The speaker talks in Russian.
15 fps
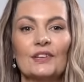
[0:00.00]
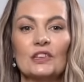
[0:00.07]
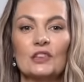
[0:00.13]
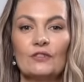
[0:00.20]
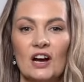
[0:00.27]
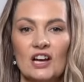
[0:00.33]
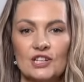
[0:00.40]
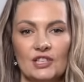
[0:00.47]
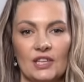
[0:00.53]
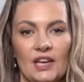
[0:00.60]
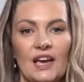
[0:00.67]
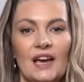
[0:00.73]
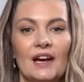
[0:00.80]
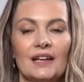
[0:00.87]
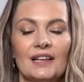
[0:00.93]

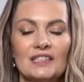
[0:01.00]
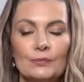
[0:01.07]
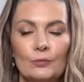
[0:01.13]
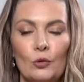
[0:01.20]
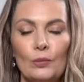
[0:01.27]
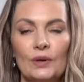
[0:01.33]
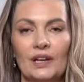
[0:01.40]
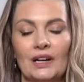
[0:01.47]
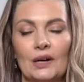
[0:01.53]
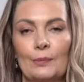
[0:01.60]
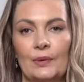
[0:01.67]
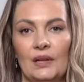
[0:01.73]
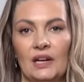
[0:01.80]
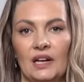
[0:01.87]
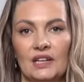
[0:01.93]
Дважды республика
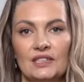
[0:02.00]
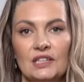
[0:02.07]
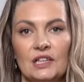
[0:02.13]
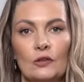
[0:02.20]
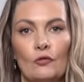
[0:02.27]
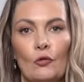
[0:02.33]
приходила